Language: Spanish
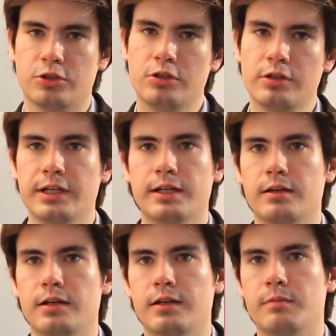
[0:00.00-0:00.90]
Yo creo que
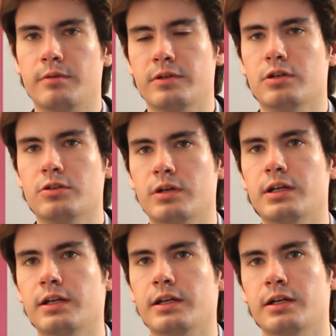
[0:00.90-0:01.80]
el momento
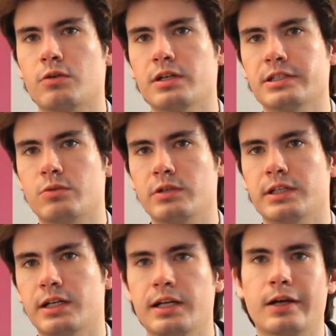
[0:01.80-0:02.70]
actual en el cual se
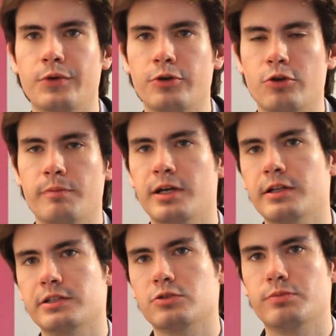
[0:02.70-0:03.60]
encuentra la Unión
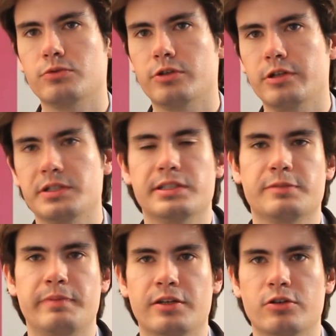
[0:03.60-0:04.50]
Europea desde un punto de vista
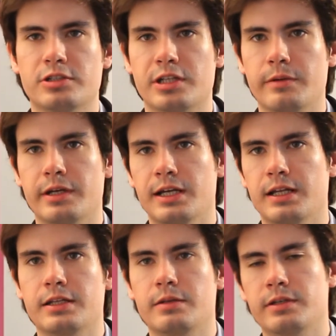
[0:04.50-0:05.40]
español se debería
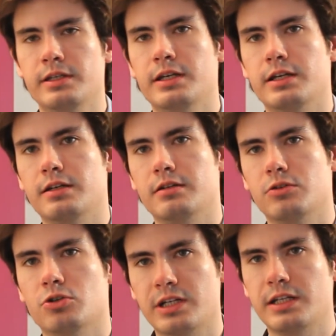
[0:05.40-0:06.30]
de dividir en
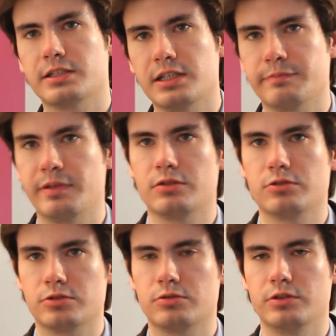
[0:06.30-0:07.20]
dos grandes
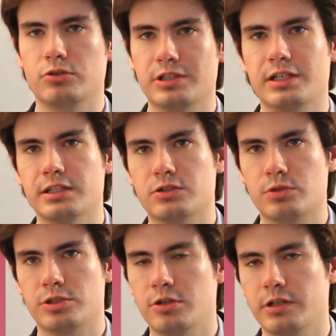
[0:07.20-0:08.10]
aspectos o en dos grandes
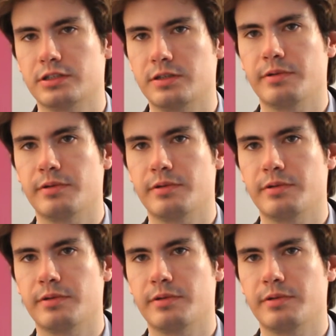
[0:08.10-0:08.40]
cuestiones.